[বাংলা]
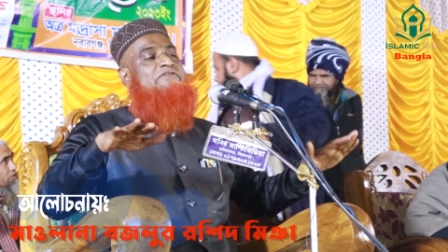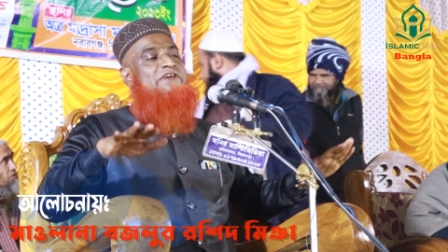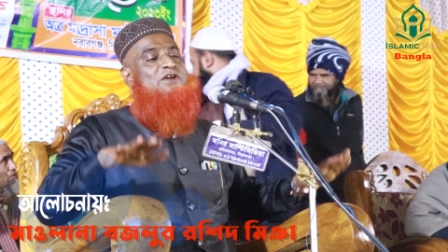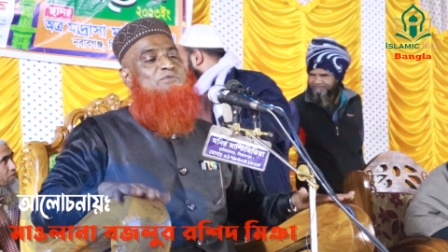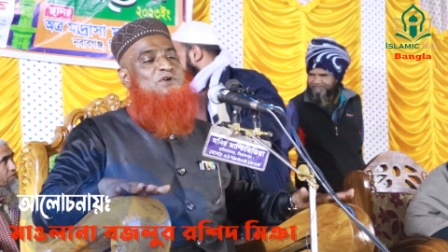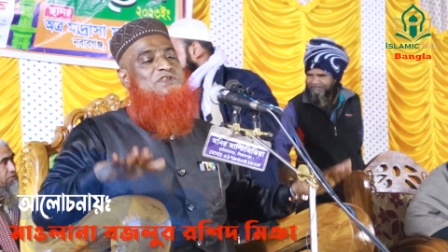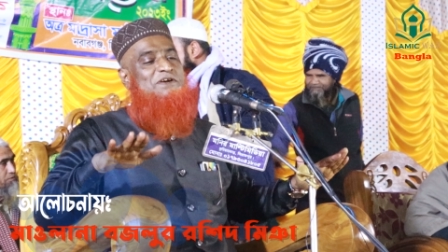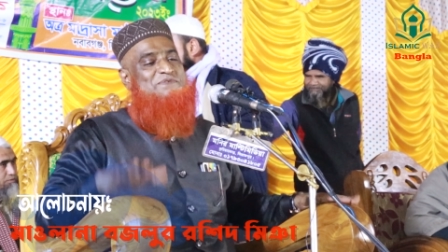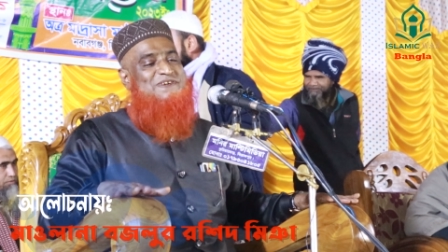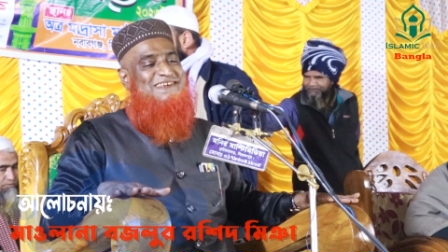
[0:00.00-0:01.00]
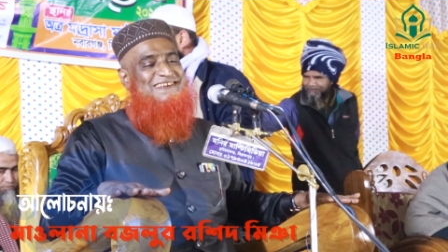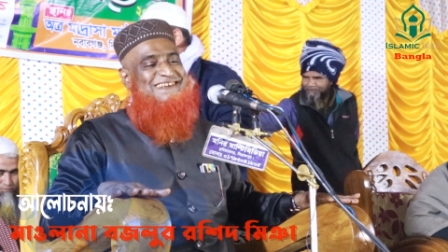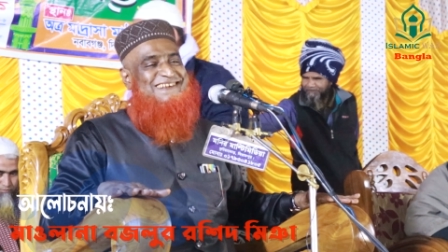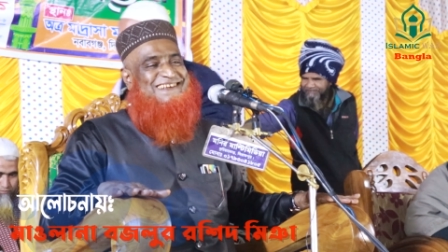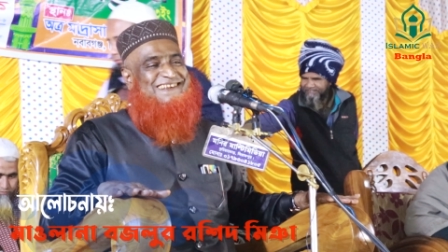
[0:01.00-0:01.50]
গিয়ে চেয়ারও বসে থাকবে
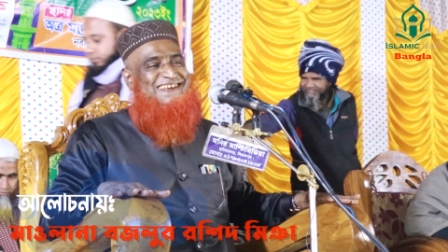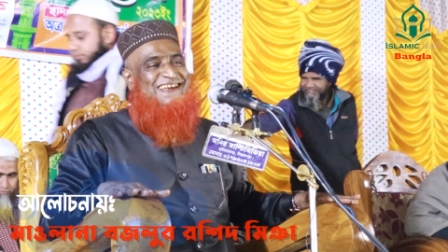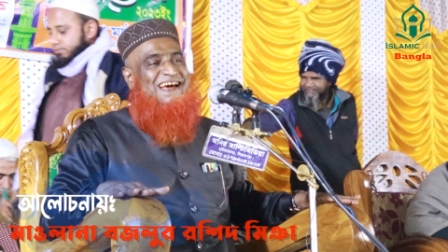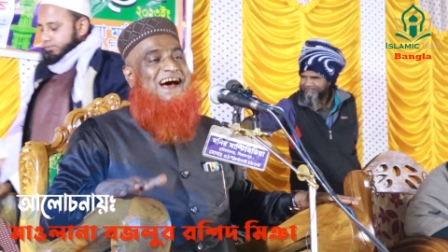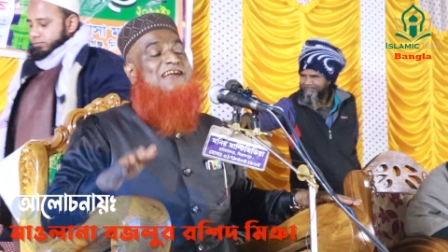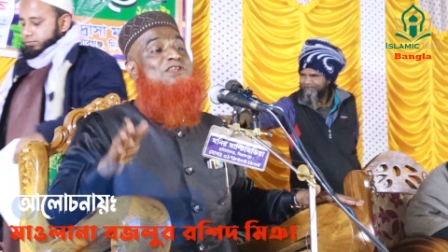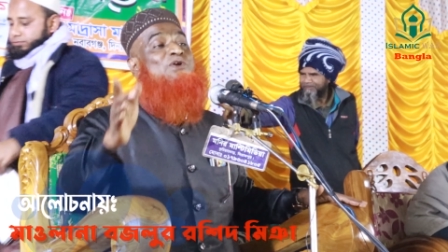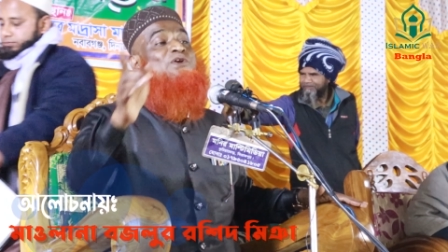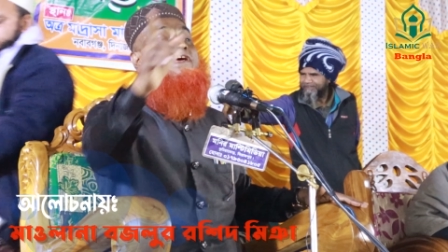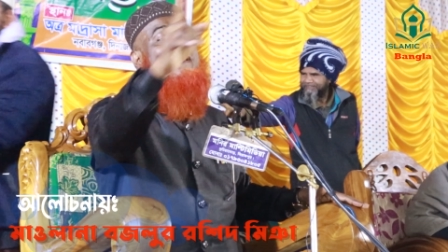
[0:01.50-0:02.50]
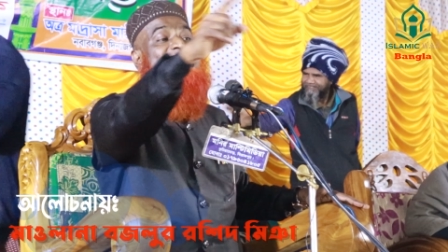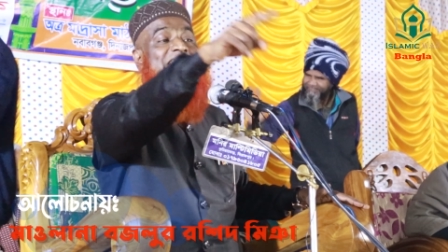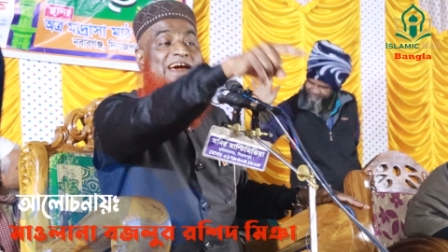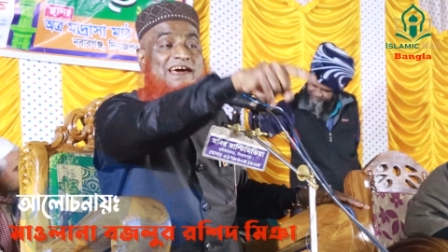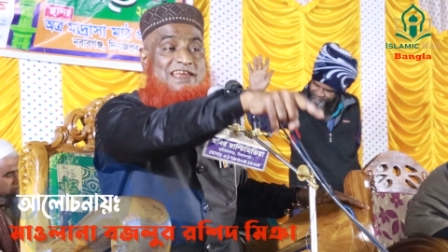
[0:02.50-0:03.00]
আর ধনীরা
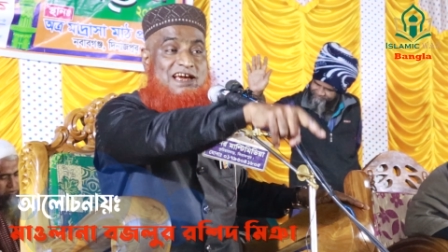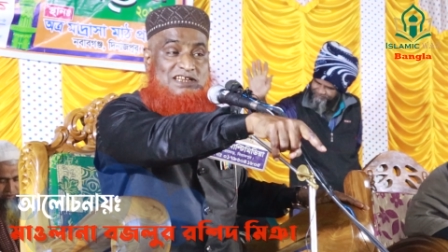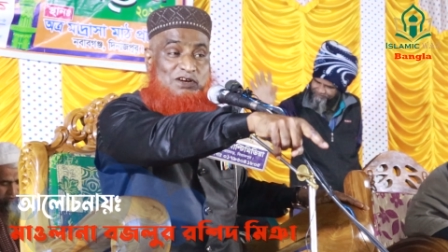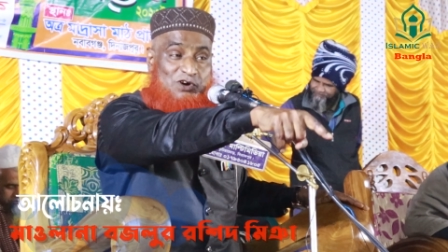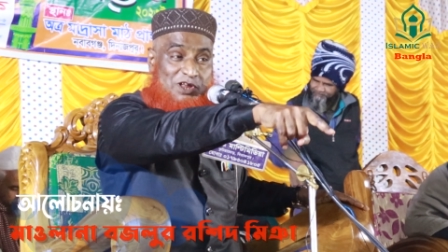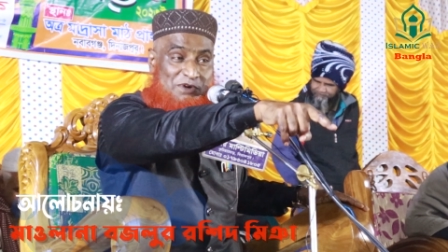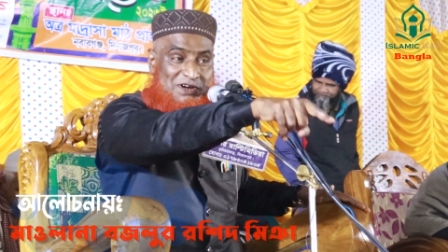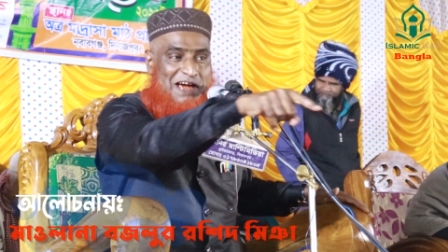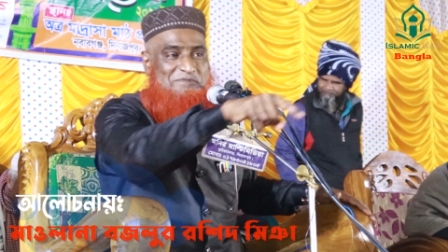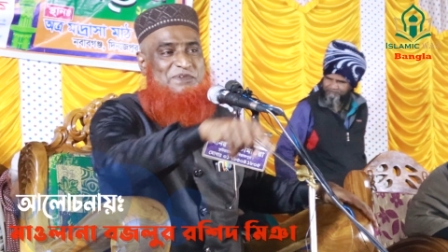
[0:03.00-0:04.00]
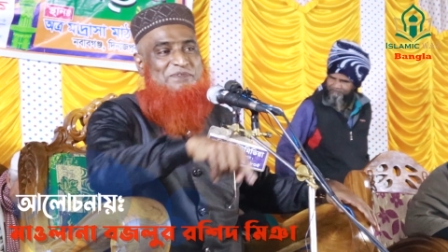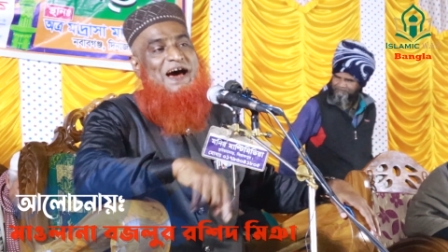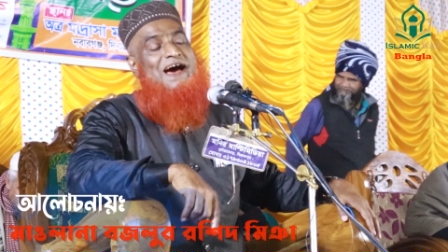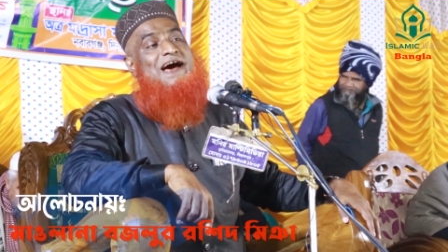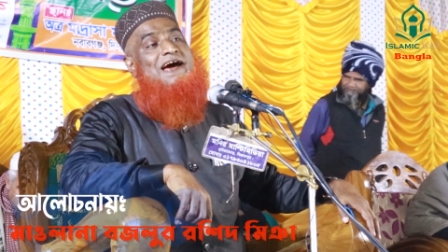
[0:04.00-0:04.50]
টাকা নিয়ে এসে গরিব ডাকতি
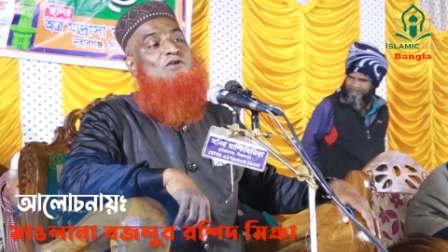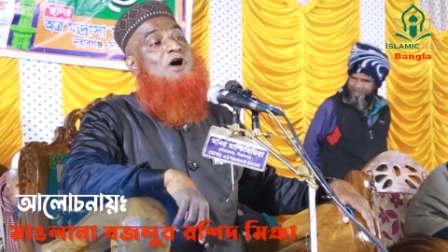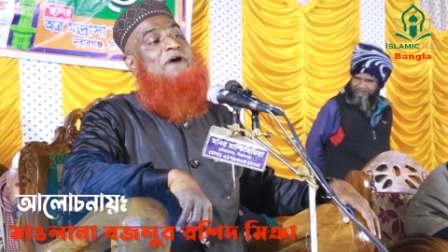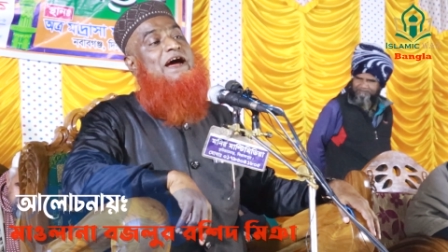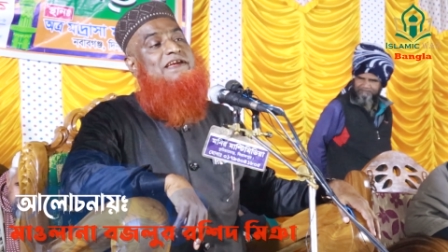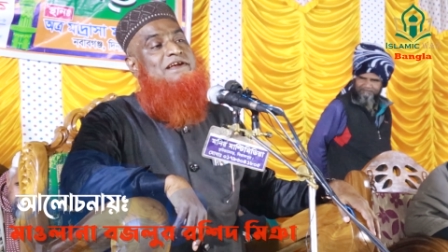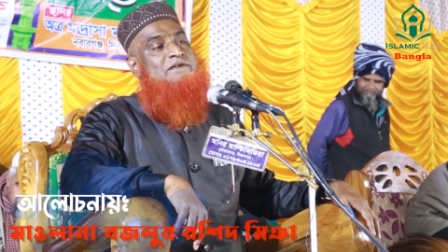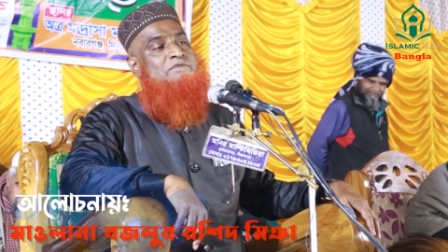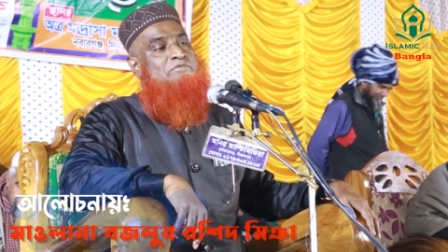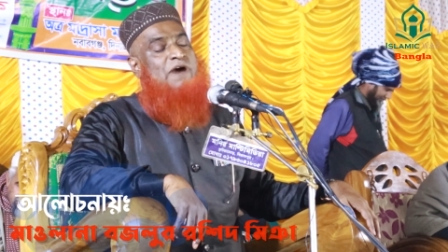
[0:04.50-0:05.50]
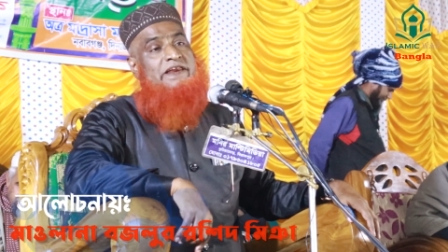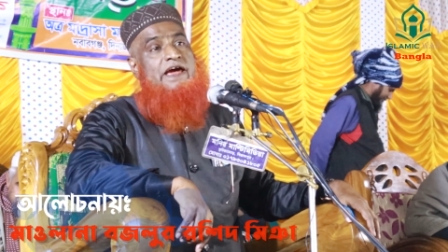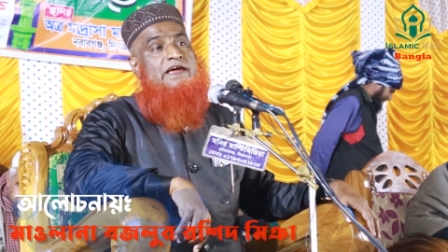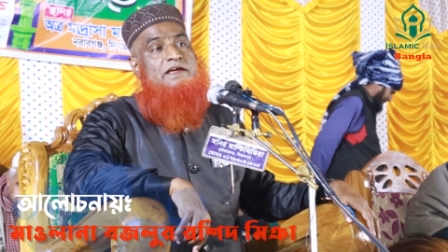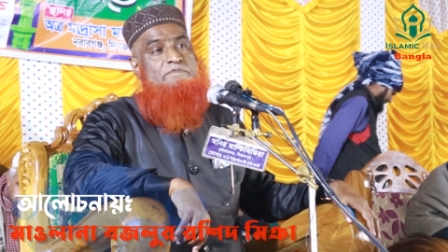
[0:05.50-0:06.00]
ভাই ও ভাই ভাই রে